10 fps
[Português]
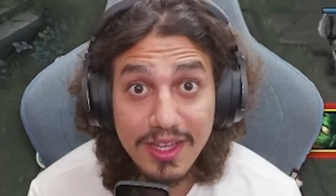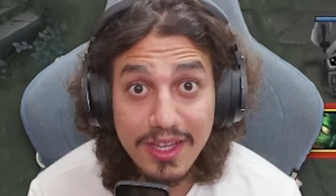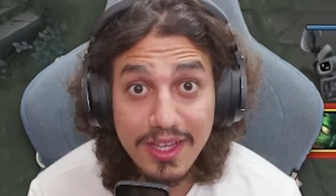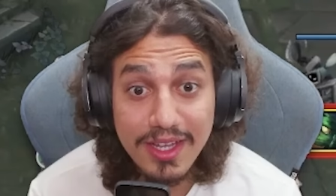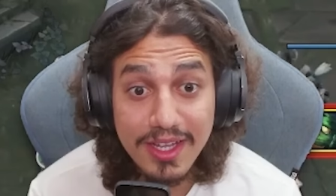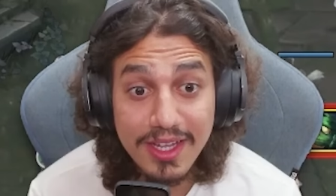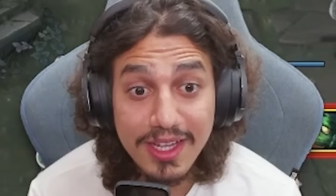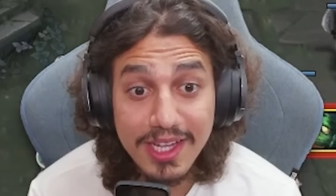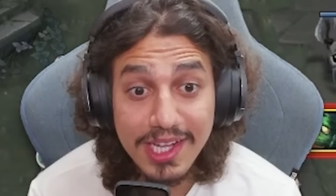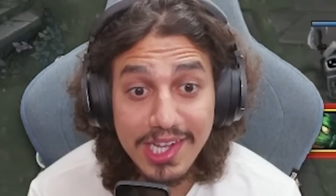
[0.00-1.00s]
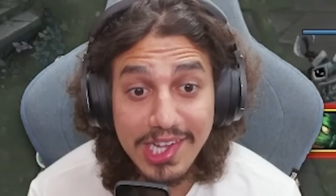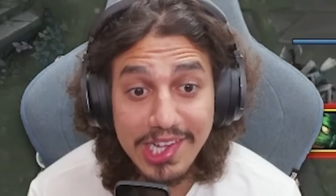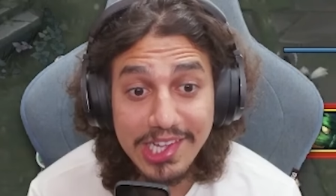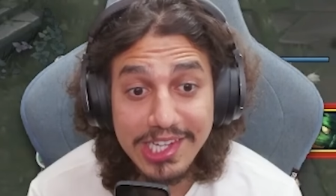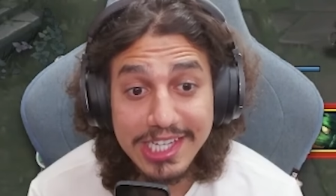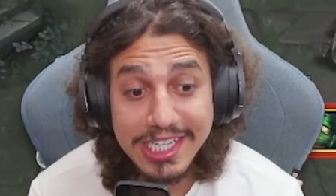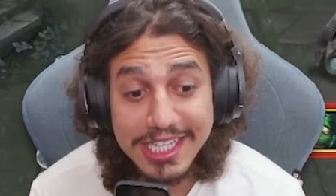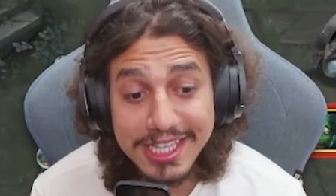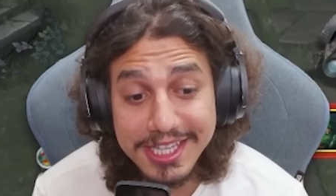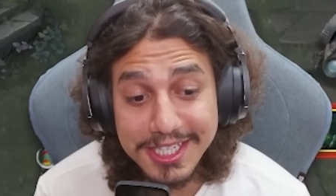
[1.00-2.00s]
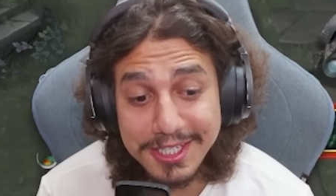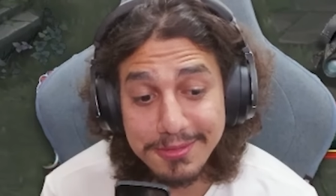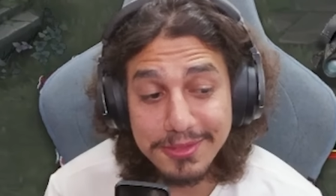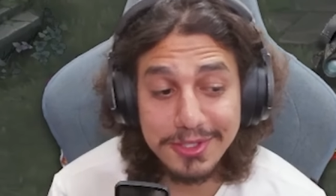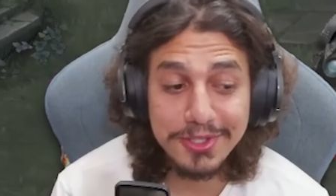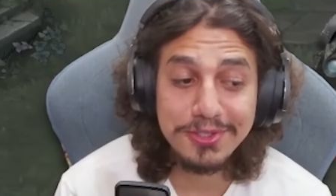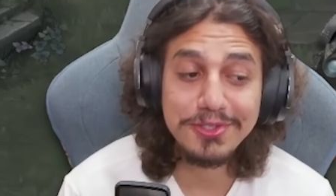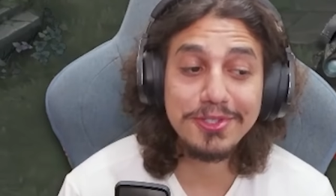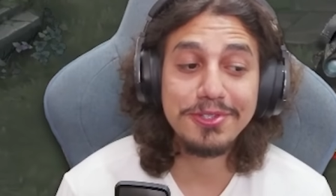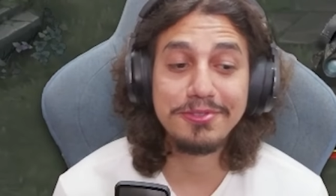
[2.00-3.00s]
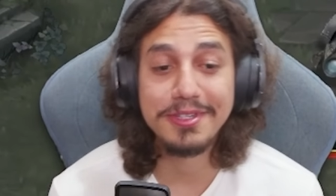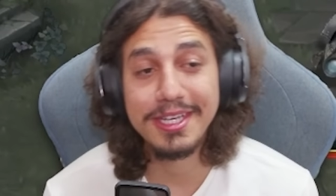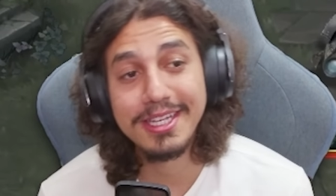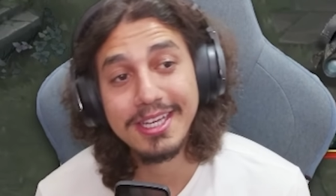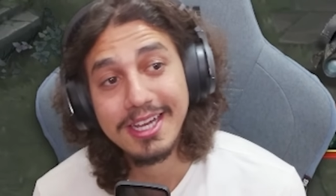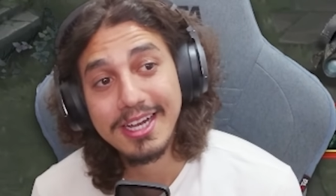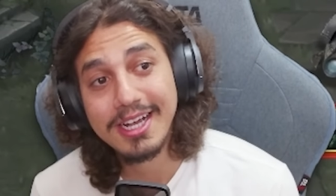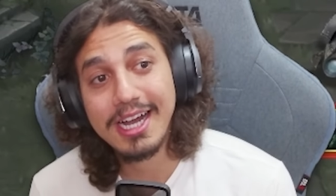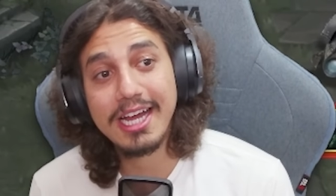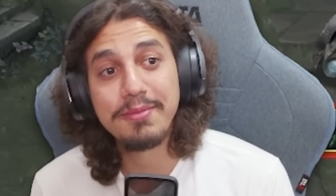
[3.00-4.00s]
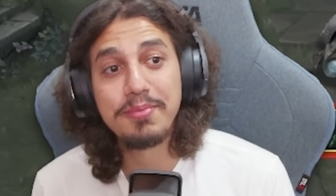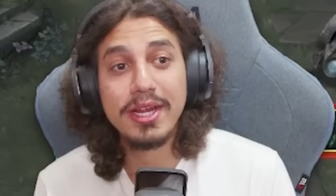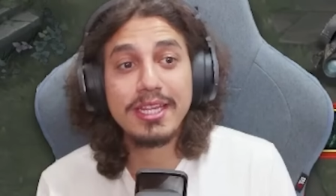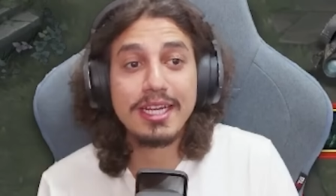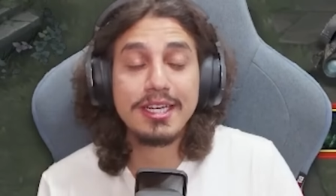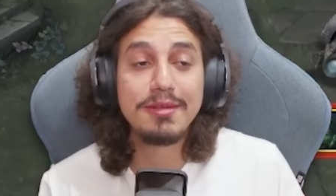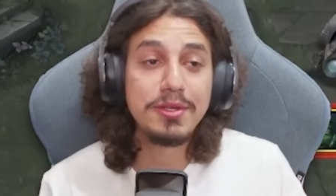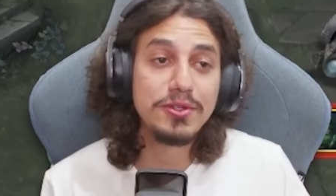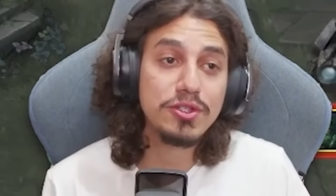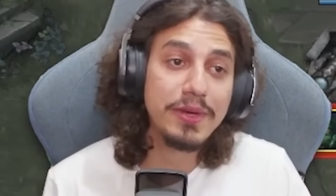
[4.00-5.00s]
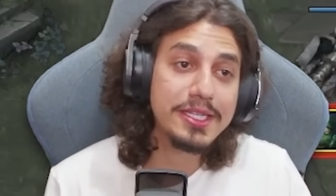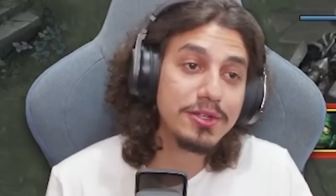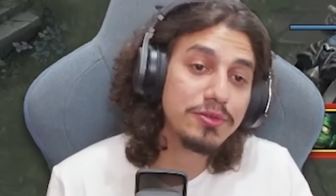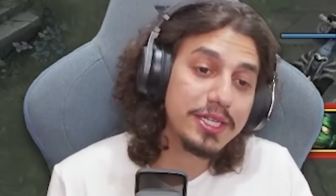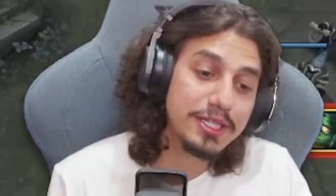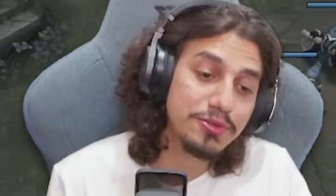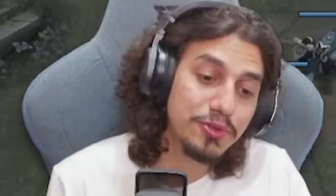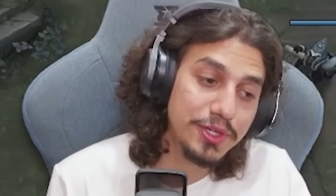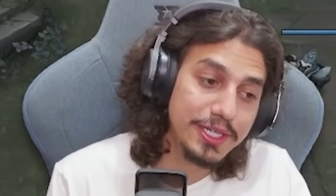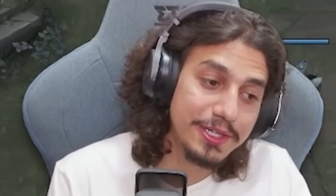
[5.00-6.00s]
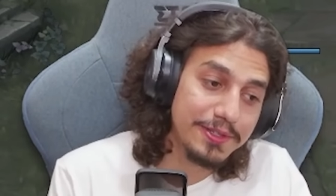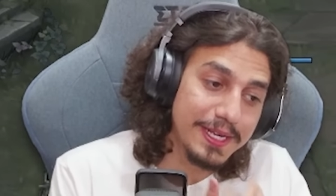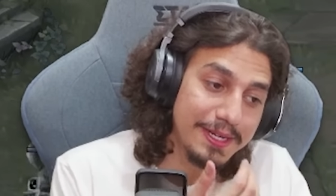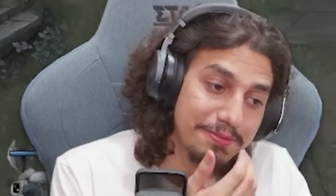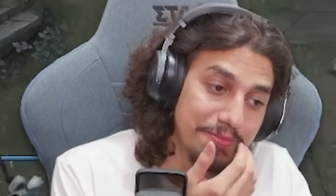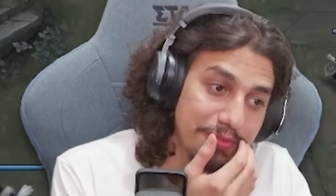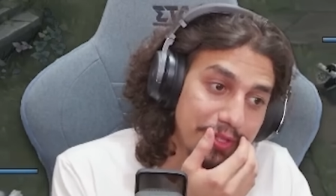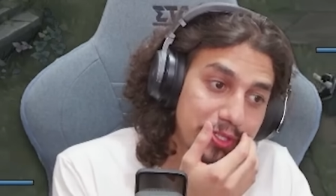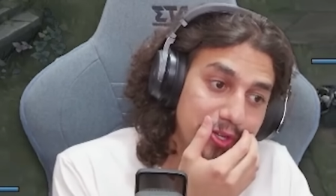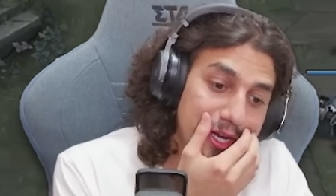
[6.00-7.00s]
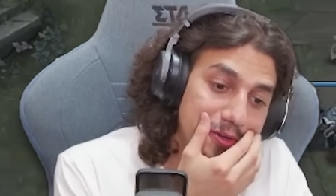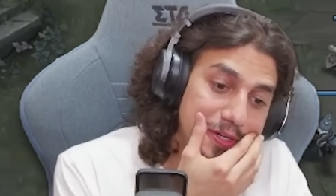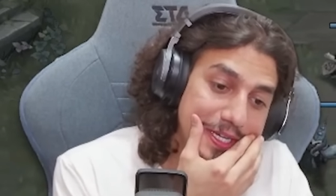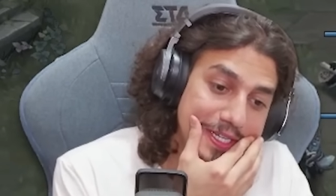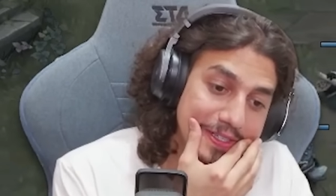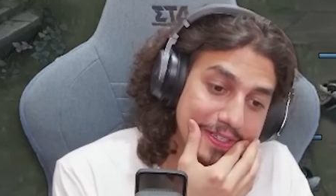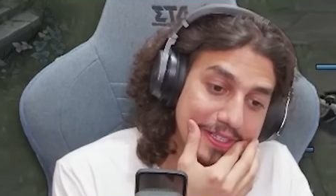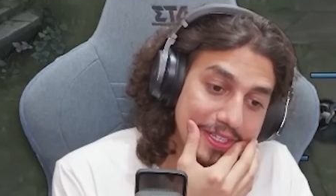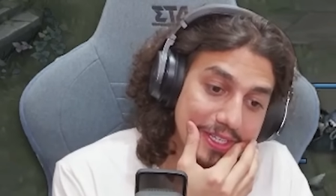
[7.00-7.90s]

TMJ. Tamo junto, velho. Cara, pior que tá criminoso, mas não tanto o tipo, gordão, tipo, mano, tá? quando a gente Foi for jogar junto, agora. mano, tenta...